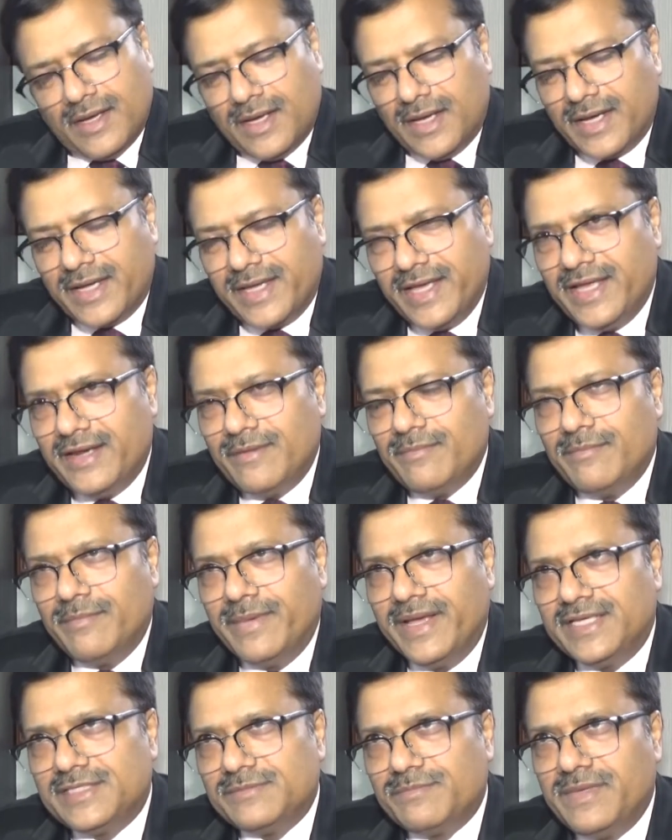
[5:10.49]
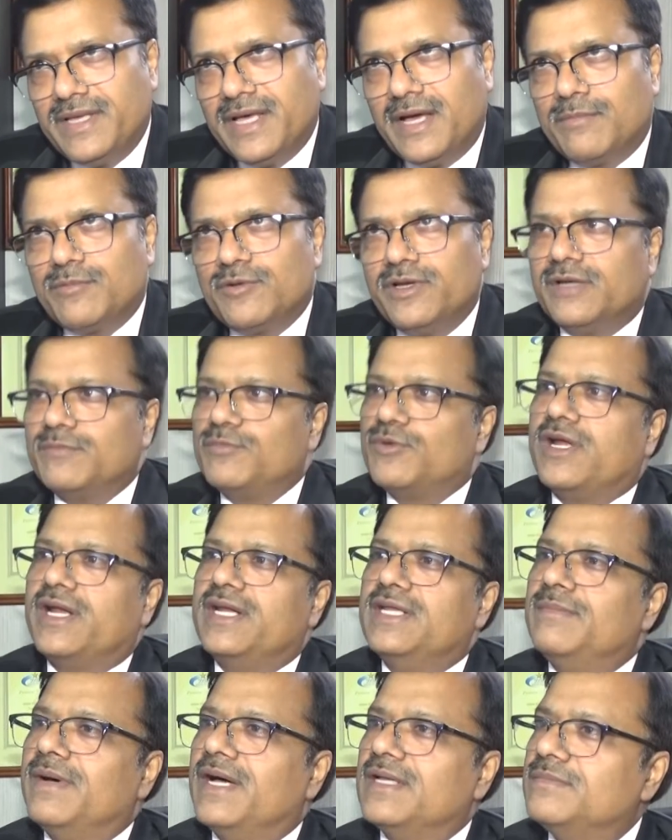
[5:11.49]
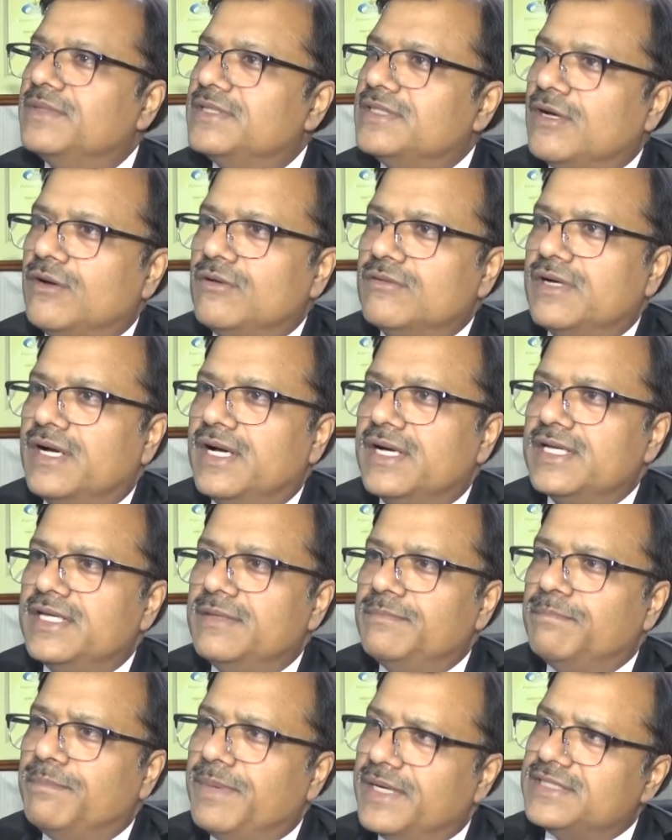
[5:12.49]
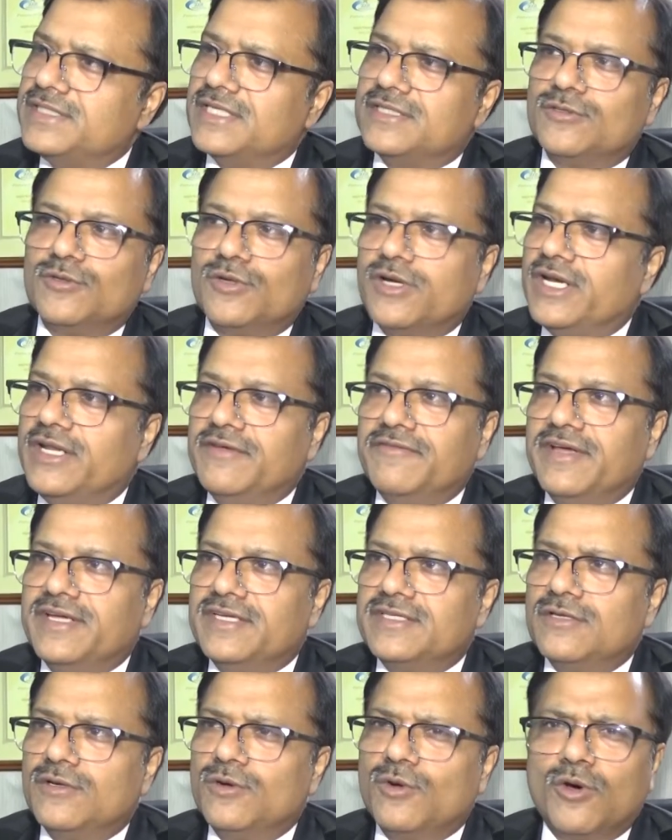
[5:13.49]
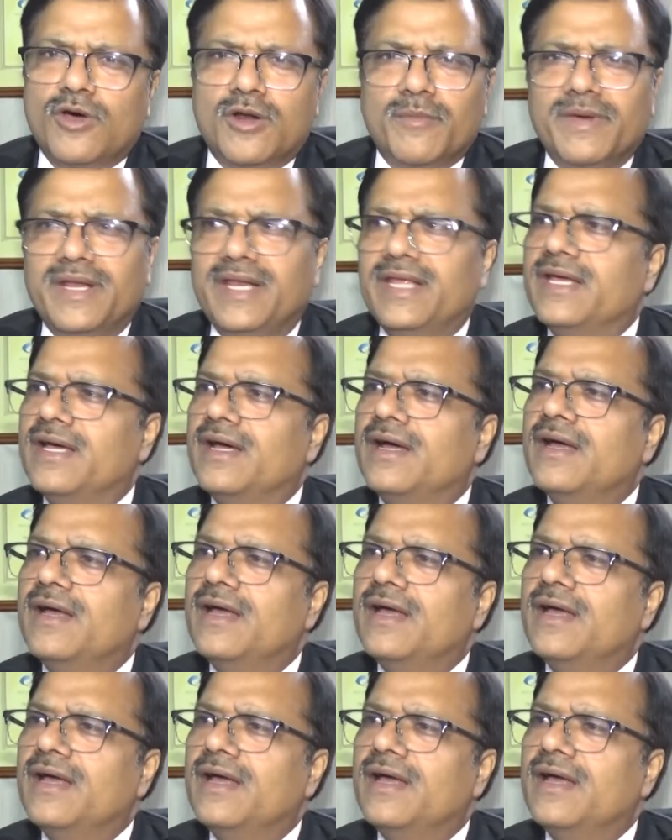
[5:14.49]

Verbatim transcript: अगेन मैं इसमें आपको एक पुरानी बात बताऊंगा कि बचत और निवेश नॉर्मली